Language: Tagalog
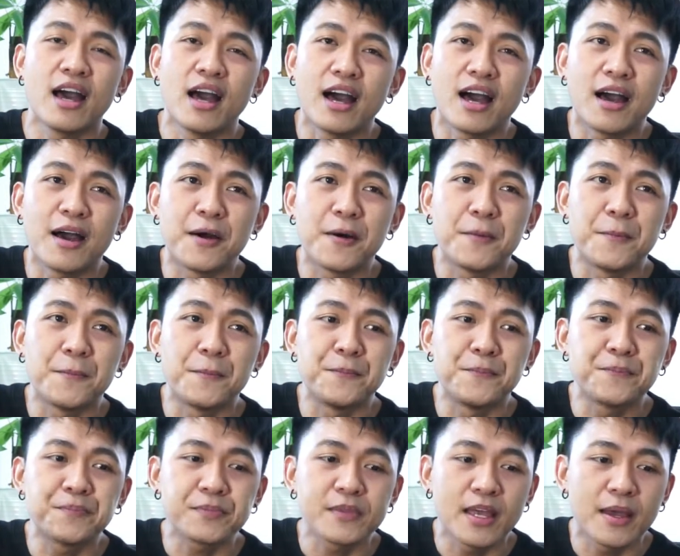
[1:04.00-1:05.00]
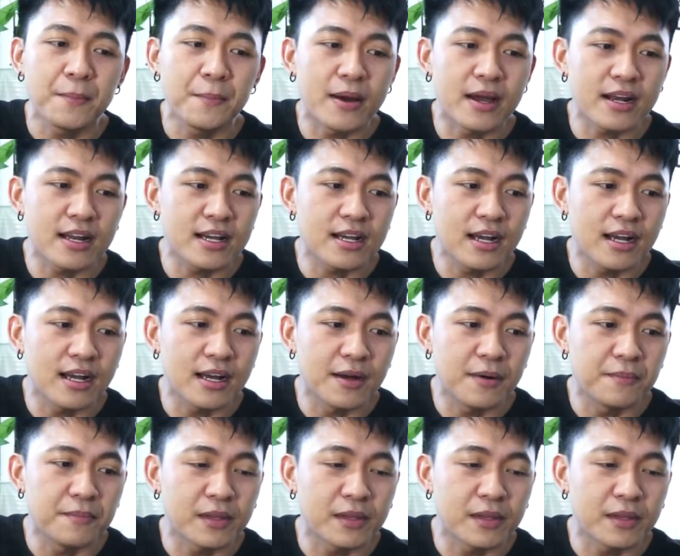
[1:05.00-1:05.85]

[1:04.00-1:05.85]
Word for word: um, parang um,